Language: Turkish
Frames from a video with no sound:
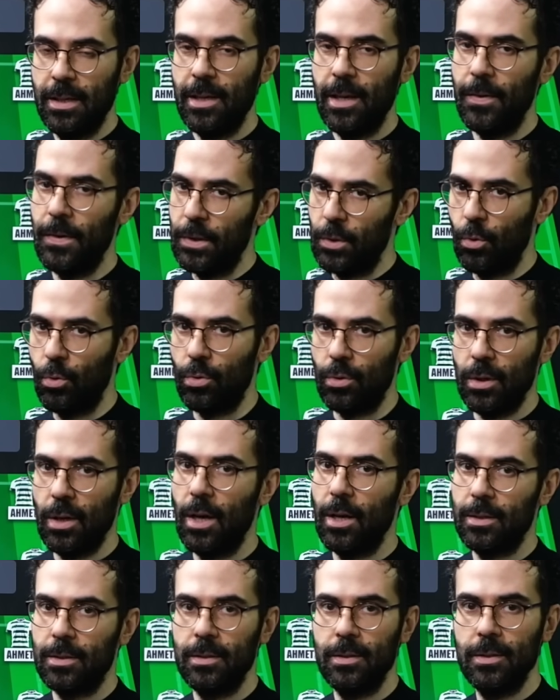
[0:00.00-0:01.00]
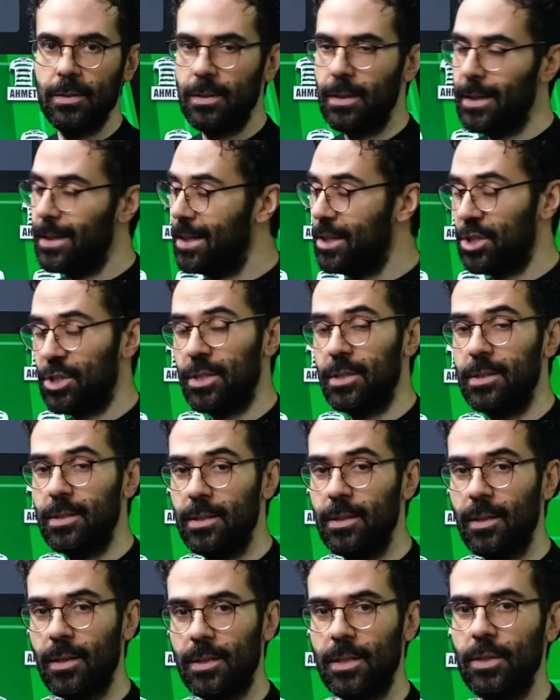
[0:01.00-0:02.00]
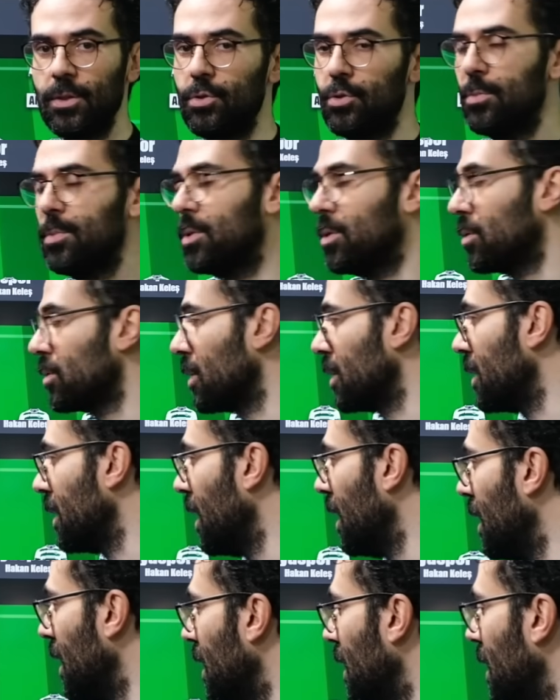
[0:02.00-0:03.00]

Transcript: Evet orada haklı eleştiriyi hak ediyor bir noktada.